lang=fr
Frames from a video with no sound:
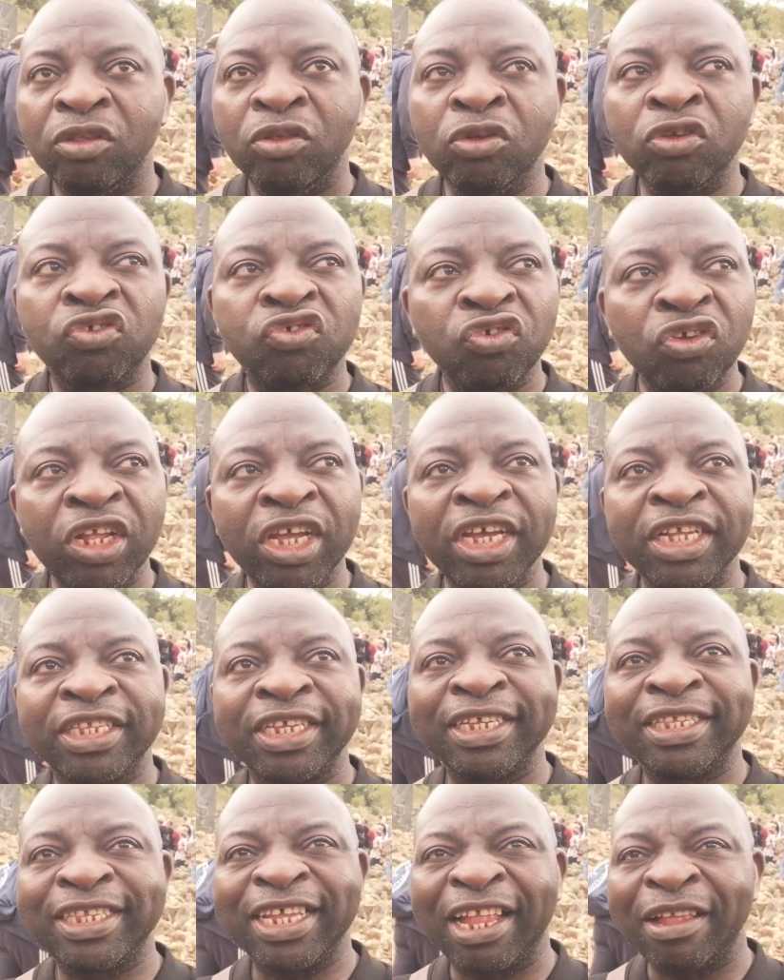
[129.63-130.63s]
Le soleil
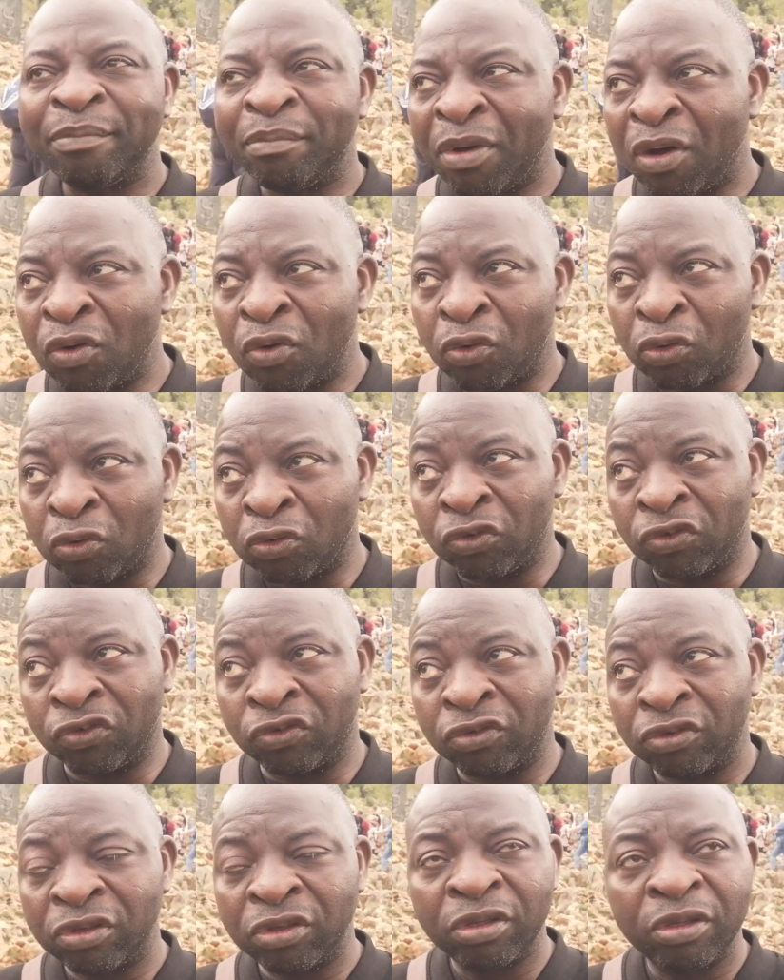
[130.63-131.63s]
était tellement
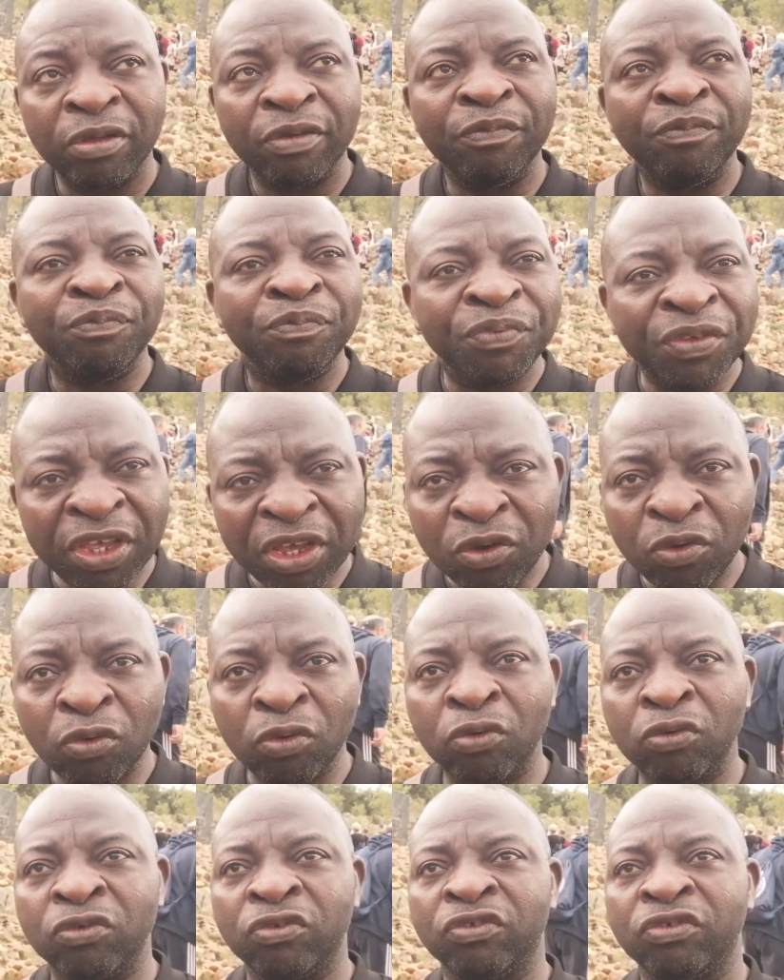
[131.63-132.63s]
rouge, bien
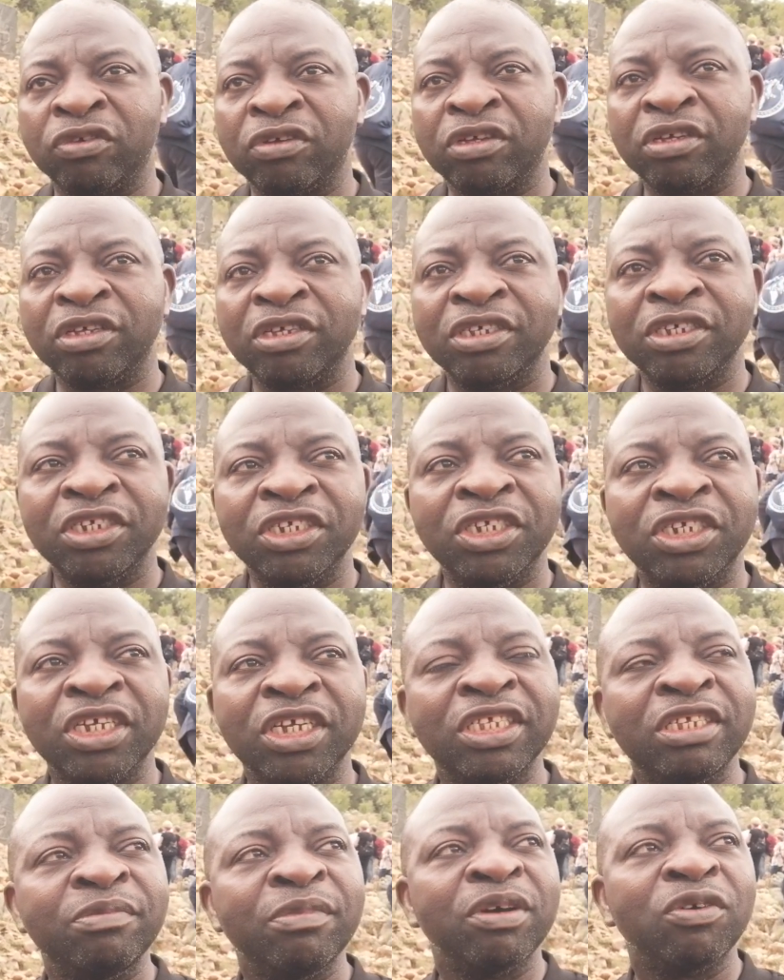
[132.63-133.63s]
rouge.
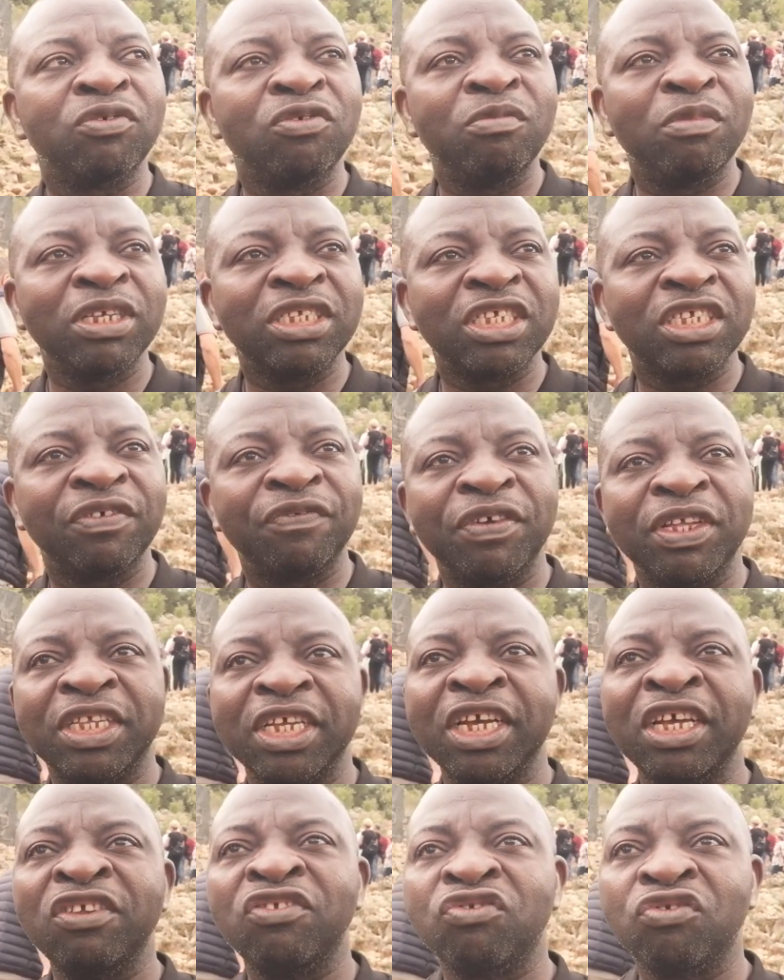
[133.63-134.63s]
J'ai dit, mais comment ça se fait
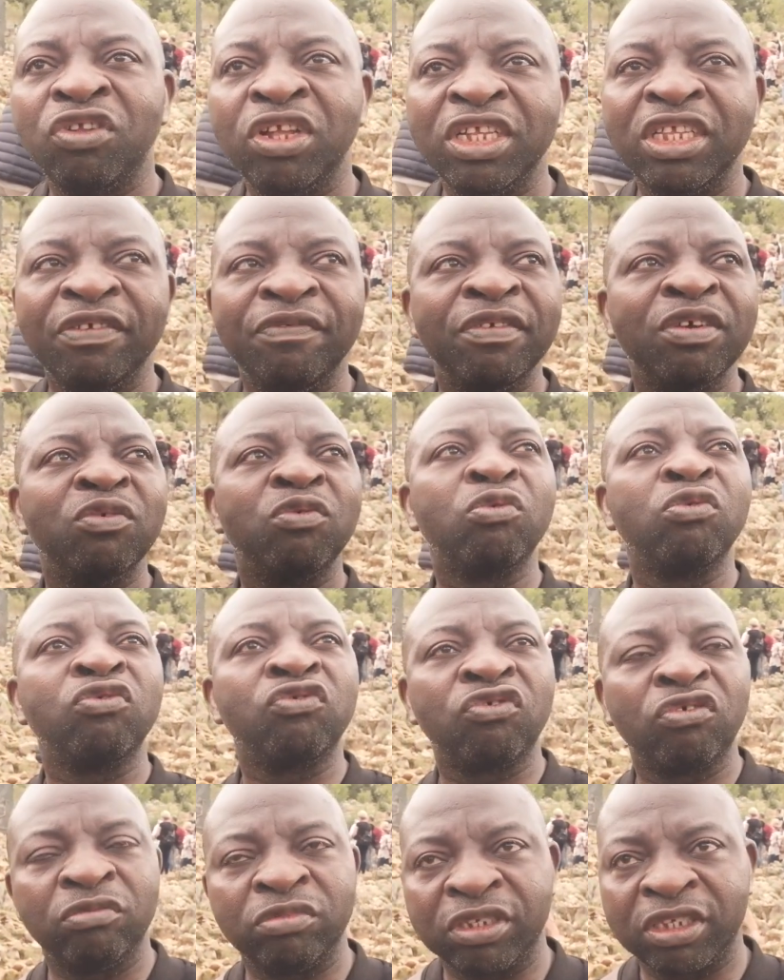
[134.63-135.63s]
qu'un soleil devient
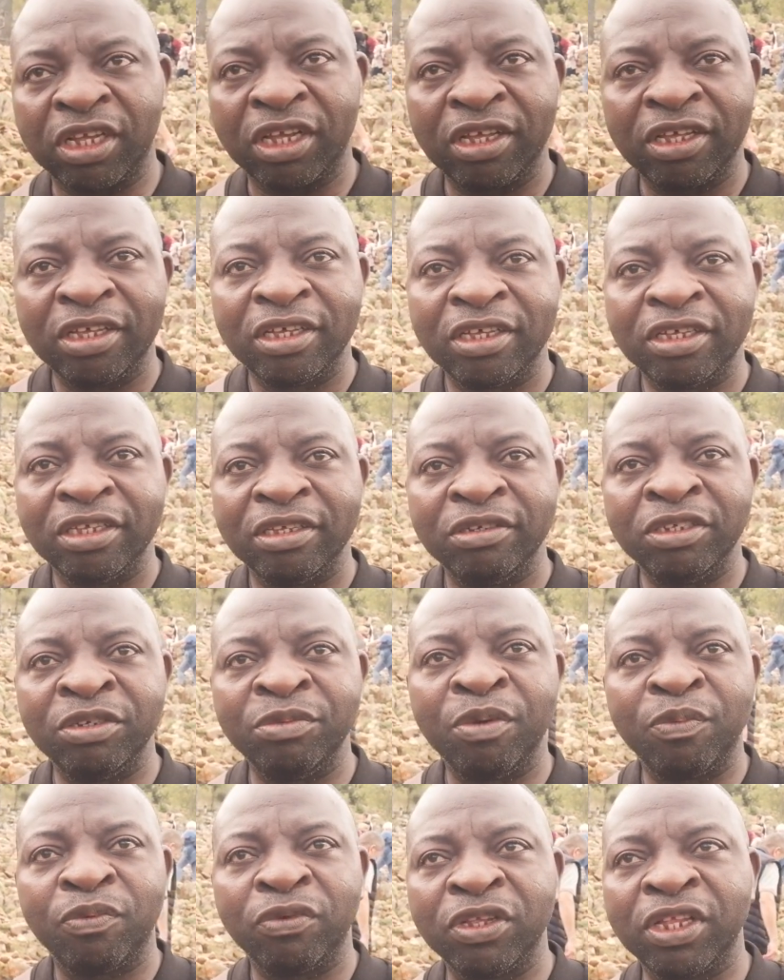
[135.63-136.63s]
rouge comme ça
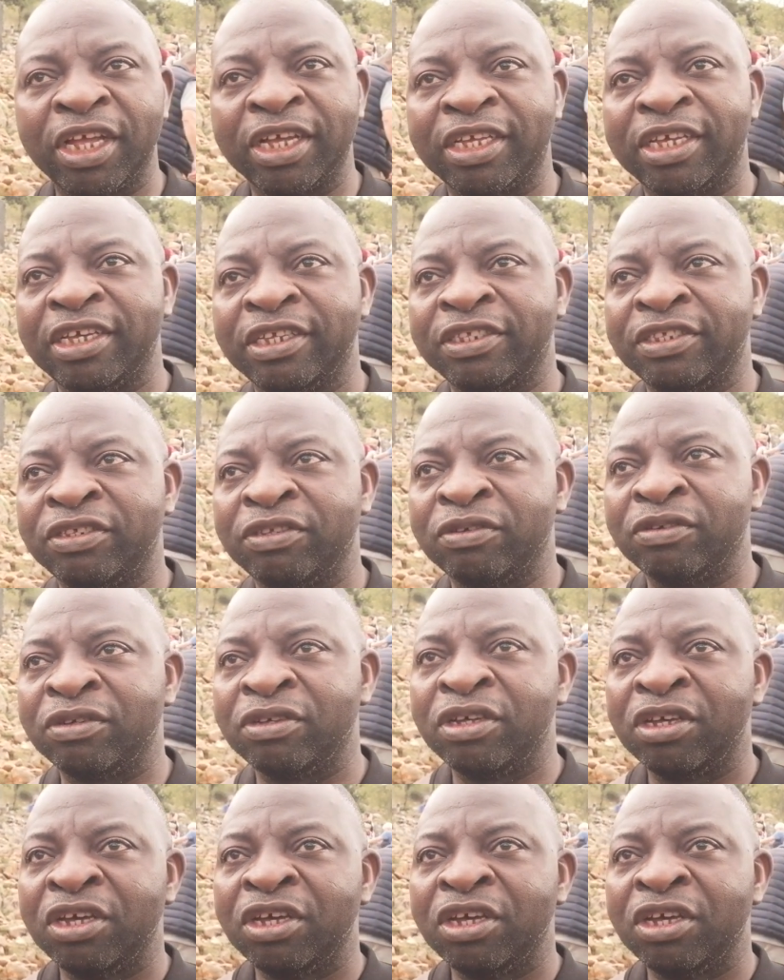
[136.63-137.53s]
Je me posais la question.